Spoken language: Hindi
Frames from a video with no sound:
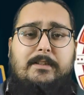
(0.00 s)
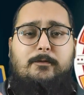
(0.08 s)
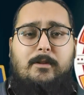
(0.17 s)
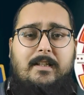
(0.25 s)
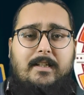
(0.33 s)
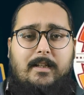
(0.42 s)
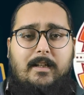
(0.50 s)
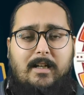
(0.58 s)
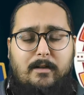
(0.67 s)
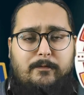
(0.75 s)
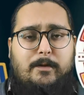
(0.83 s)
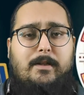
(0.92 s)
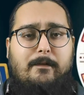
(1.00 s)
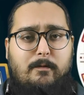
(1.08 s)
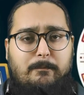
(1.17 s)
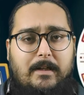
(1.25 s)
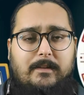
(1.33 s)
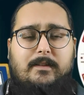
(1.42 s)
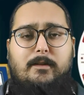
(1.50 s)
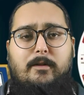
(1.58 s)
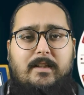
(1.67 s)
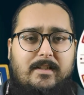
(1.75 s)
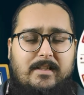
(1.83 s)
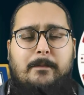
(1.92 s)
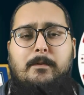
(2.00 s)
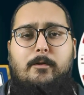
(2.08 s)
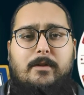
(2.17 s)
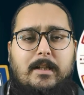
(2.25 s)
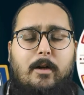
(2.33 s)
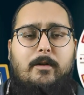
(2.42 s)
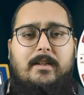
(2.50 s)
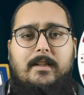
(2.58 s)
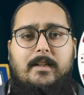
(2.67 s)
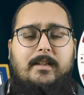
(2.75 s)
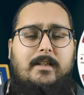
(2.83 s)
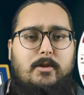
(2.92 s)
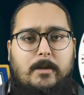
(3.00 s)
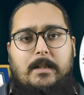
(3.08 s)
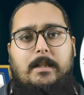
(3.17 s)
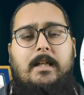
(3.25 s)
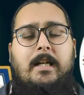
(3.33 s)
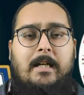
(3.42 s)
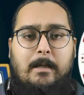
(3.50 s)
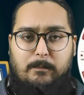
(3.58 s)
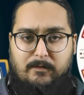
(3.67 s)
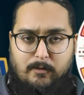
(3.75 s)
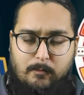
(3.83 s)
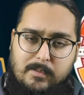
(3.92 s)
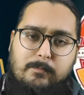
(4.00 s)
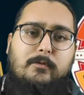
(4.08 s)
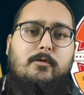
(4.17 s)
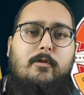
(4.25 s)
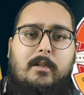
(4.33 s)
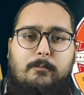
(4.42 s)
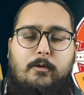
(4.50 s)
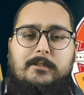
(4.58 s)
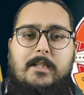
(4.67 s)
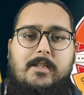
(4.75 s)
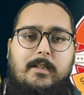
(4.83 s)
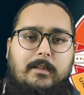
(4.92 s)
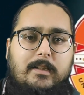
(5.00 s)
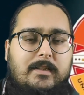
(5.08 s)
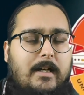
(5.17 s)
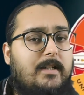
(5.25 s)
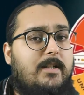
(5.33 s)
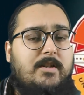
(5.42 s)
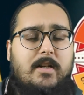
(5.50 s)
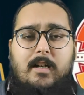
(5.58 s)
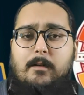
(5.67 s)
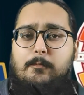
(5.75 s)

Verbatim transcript: चीज़ को लेकर काफ़ी जो है वो बातें हो रही हैं चाहे गोइयाँ हो रही हैं कि रिसेंटली परफॉर्मेंस भी दोनों की बहुत अच्छी थी चाहे एशिया